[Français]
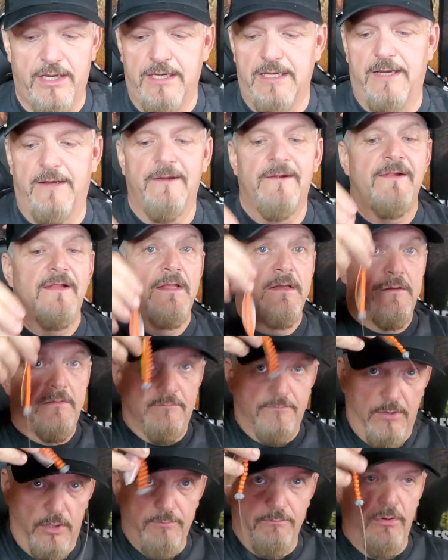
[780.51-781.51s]
Mets
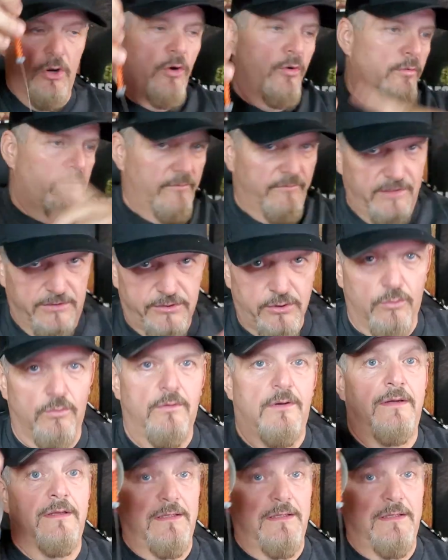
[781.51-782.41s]
une bleue, fais le tour.